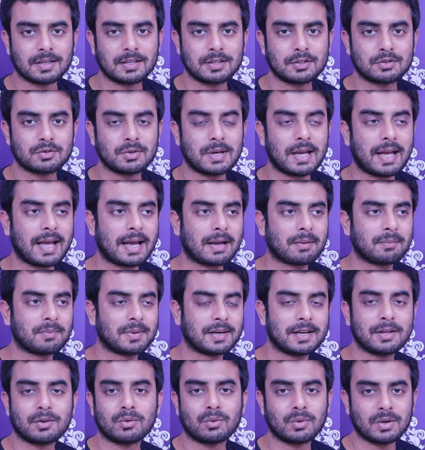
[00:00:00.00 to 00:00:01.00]
কিছু
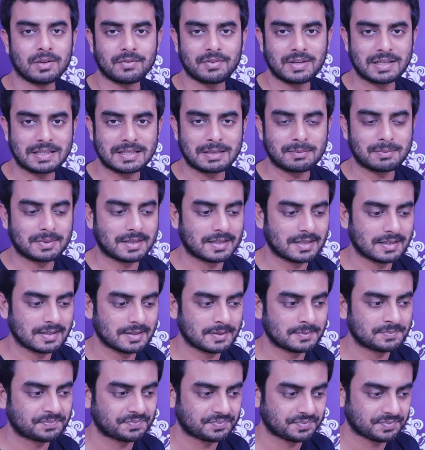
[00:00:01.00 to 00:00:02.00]
একবারে করে ফেলতে পারে
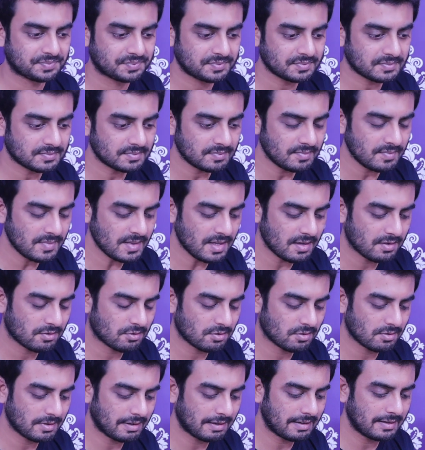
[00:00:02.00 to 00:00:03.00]
না
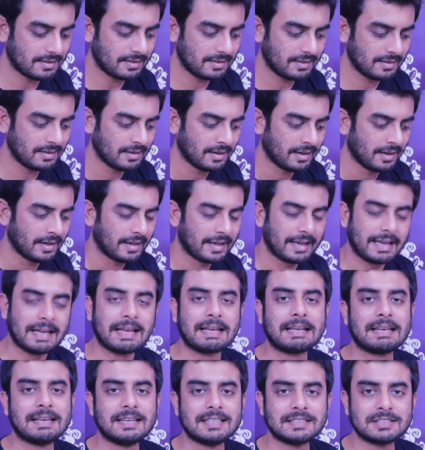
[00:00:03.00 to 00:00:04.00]
তো এই
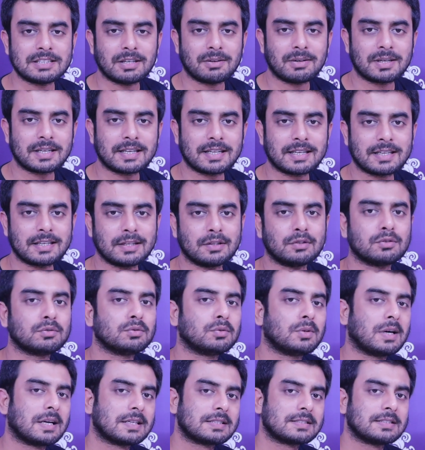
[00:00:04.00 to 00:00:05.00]
এগিয়ে যাওয়াটা
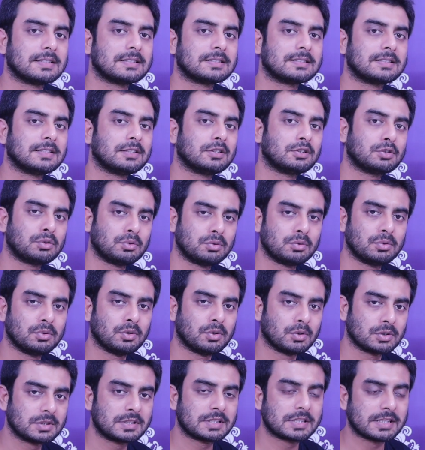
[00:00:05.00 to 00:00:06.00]
কিন্তু আস্তে আস্তে শুরু
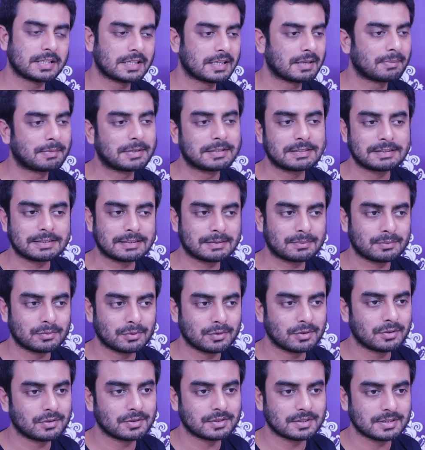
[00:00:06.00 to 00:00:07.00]
হচ্ছে আমার যেটা
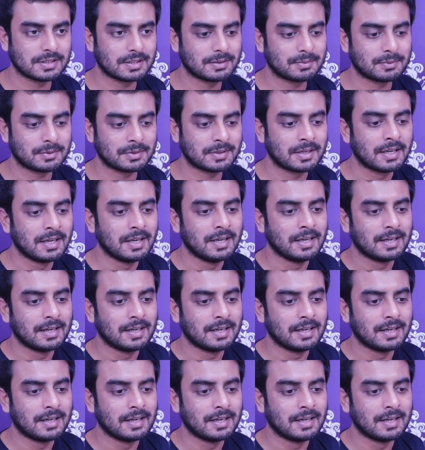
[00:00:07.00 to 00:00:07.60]
মনে হচ্ছে এবং